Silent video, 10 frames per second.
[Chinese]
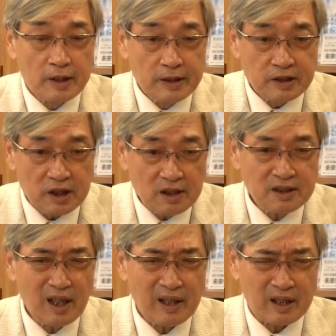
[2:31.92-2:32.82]
现
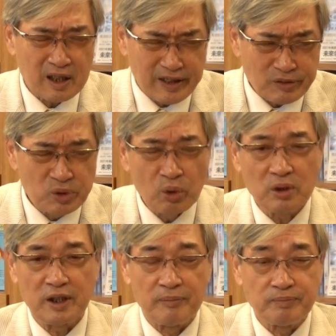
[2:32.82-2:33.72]
在很多
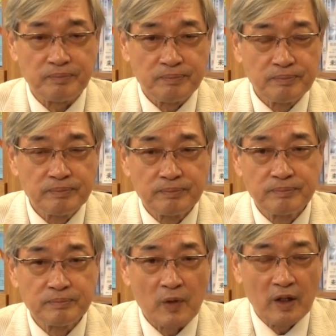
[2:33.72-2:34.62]
人
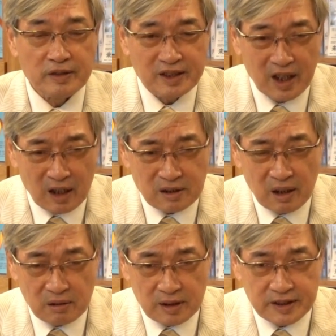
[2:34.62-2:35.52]
讲
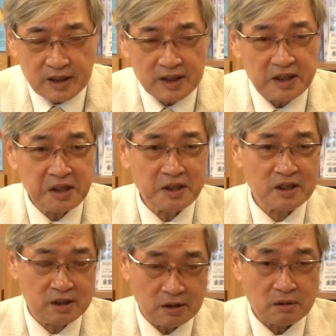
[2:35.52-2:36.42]
到了这一些
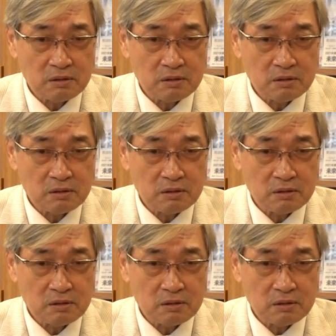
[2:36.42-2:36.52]
事。